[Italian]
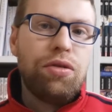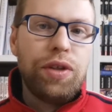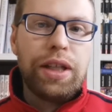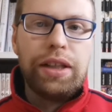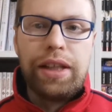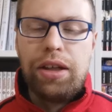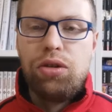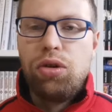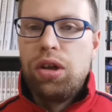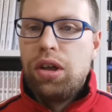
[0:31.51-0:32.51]
novità
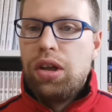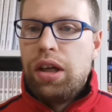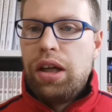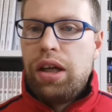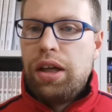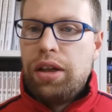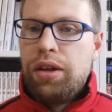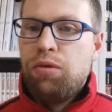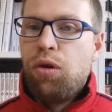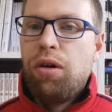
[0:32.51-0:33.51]
intendo eh,
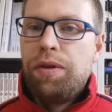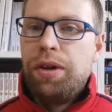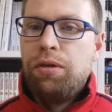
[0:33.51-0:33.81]
nuovi,